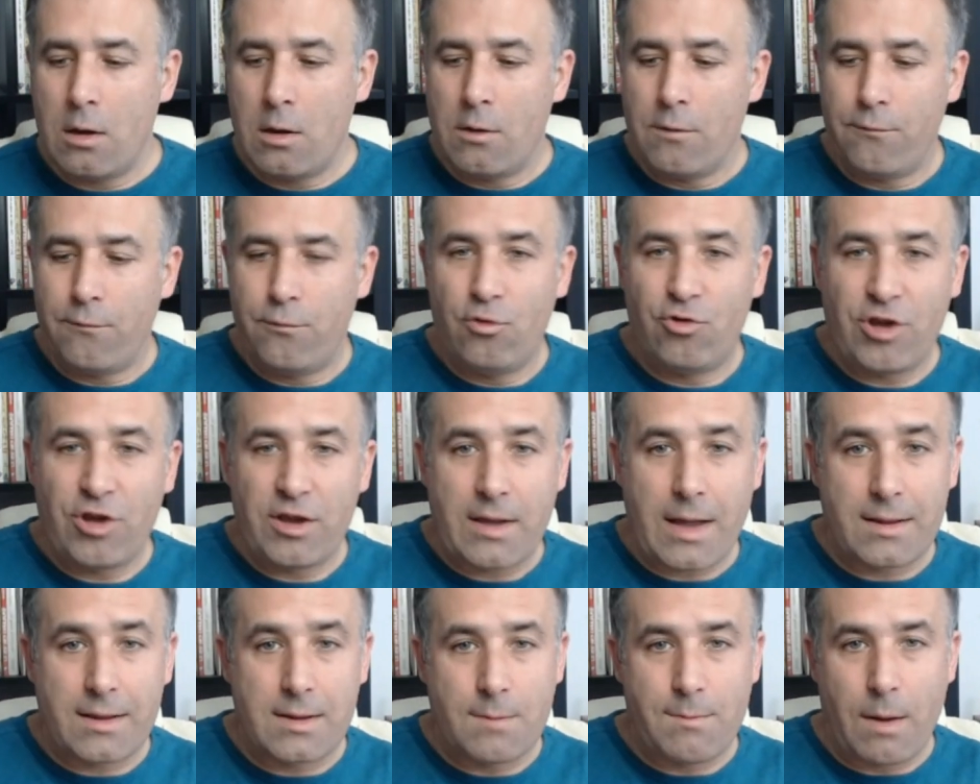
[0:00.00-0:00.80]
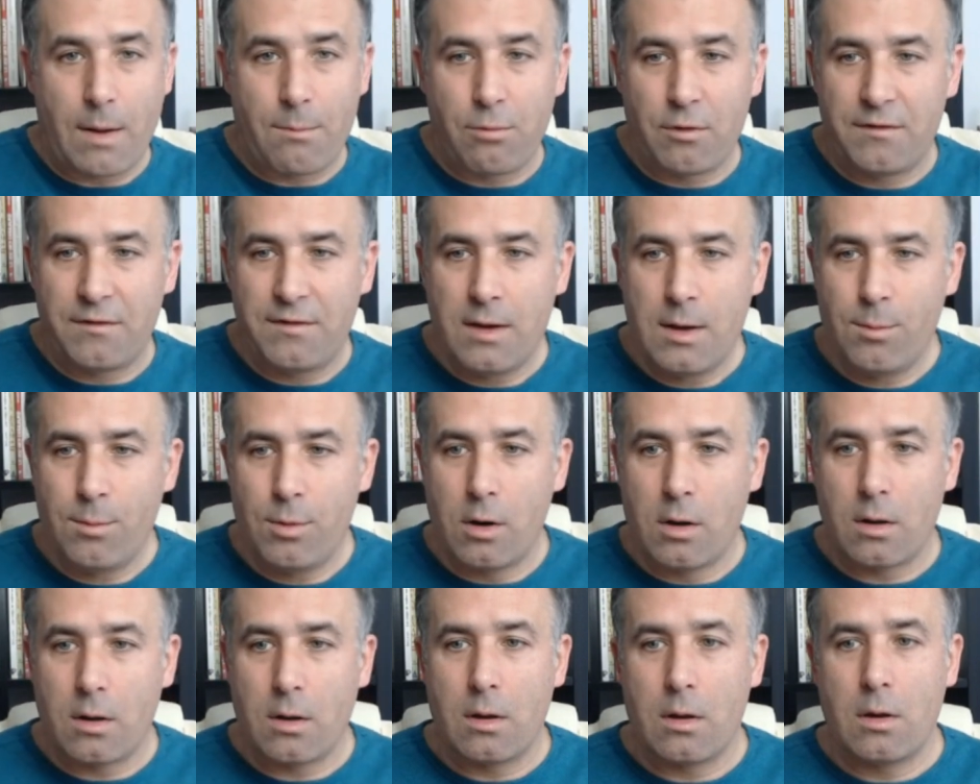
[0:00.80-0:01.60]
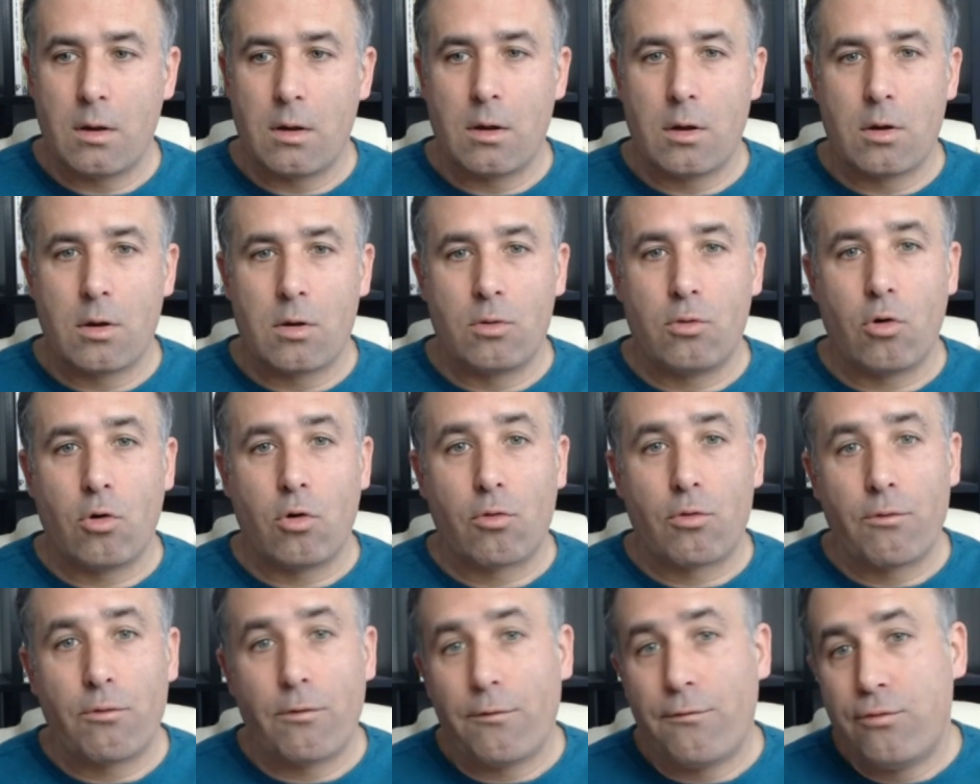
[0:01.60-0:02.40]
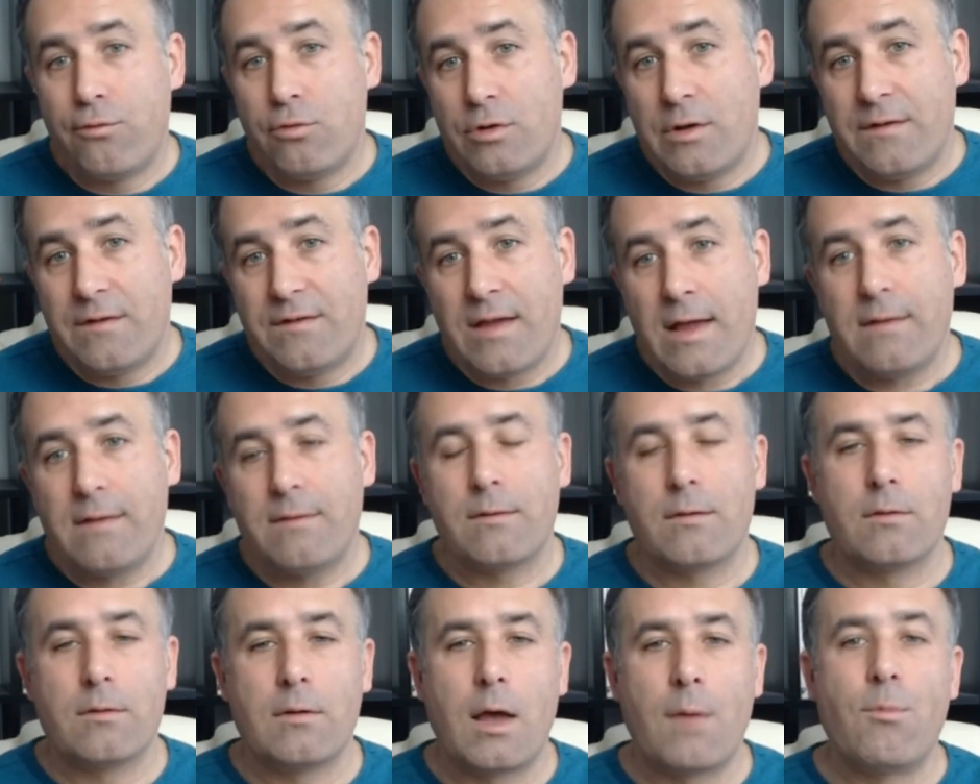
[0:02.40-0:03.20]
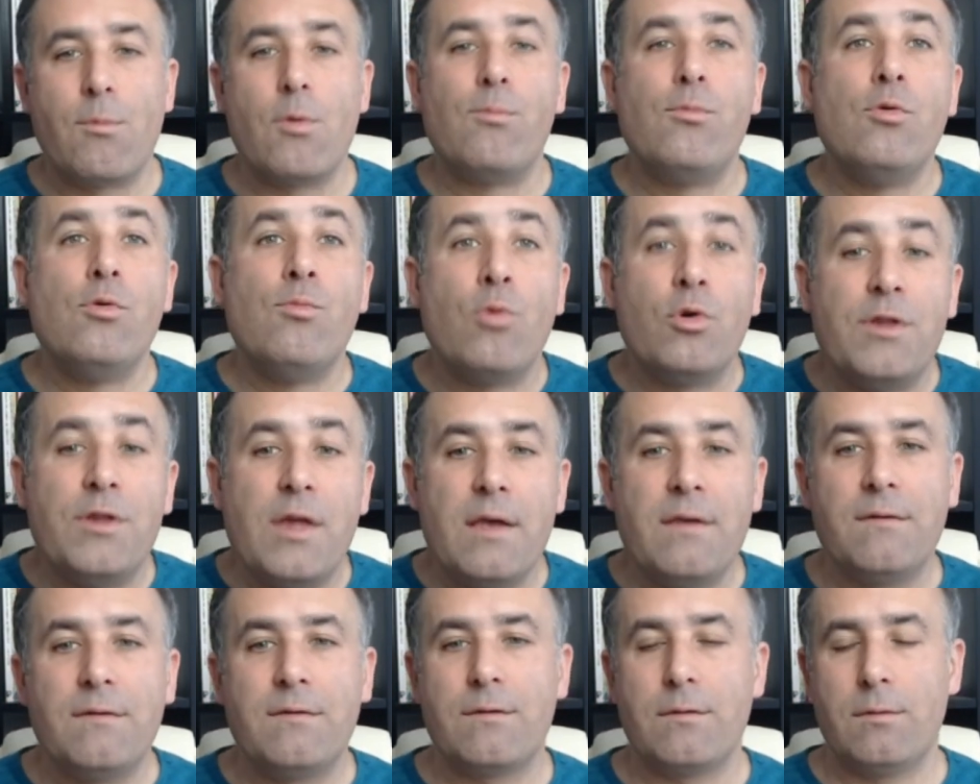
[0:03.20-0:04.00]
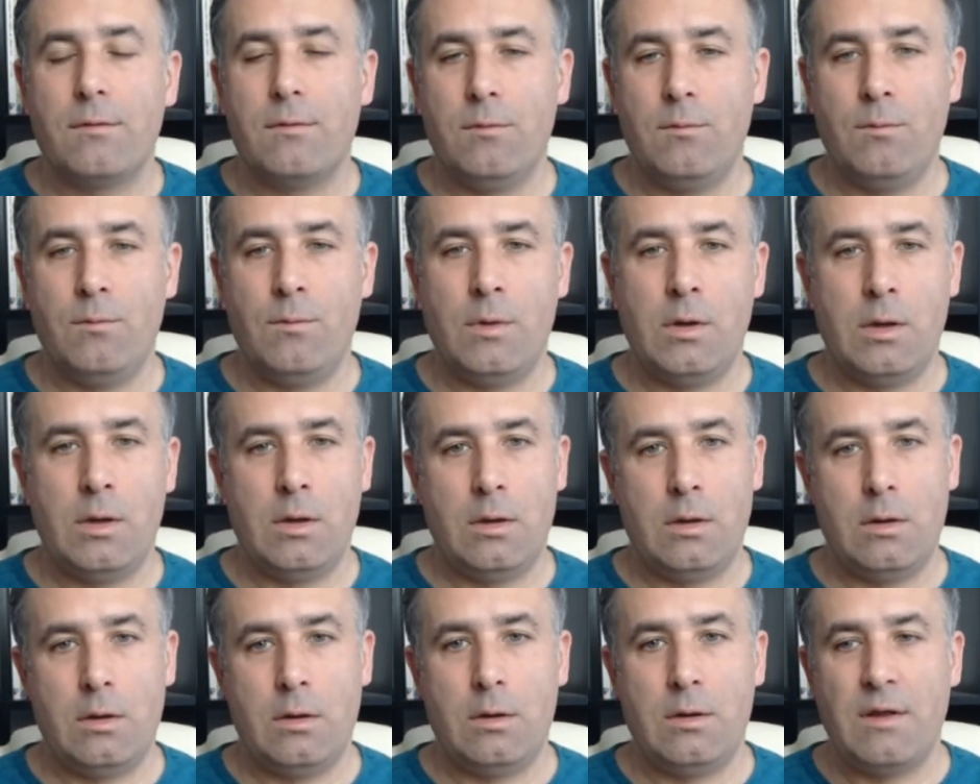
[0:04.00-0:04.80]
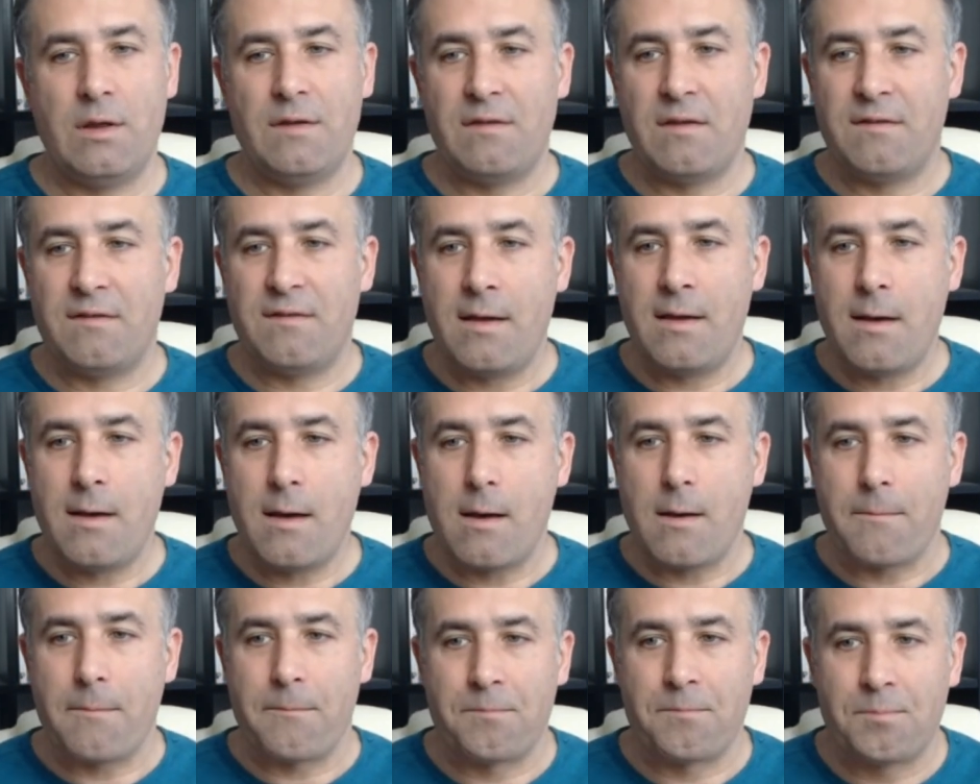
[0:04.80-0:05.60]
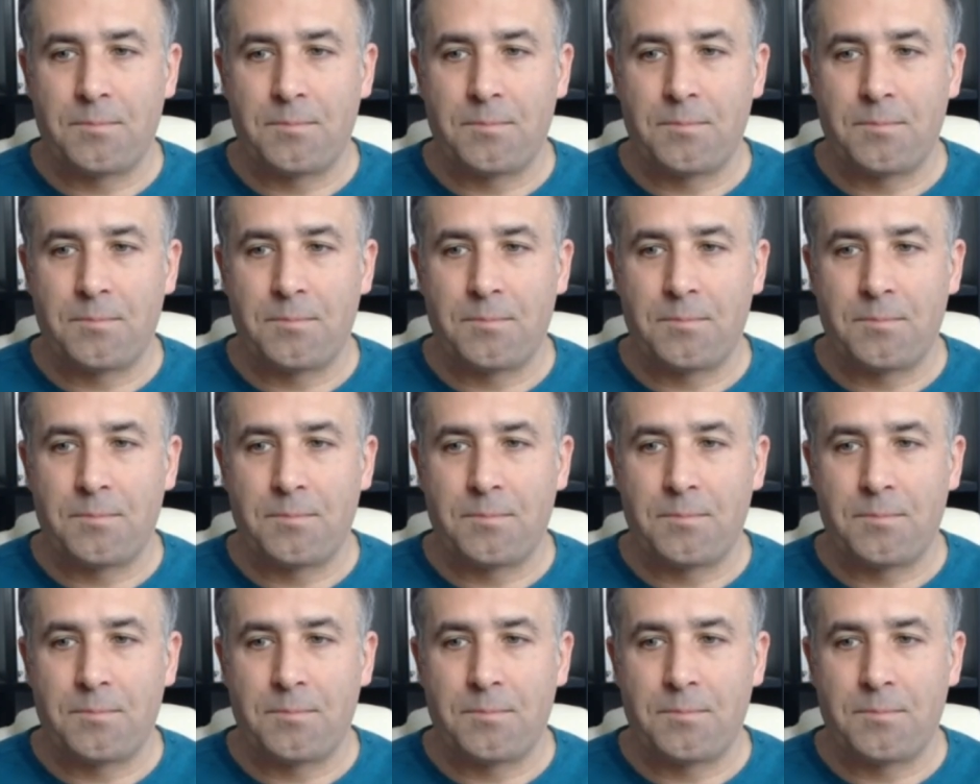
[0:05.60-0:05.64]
Fou g4 n'est pas possible, donc fou d7, un peu plus modeste mais nécessaire.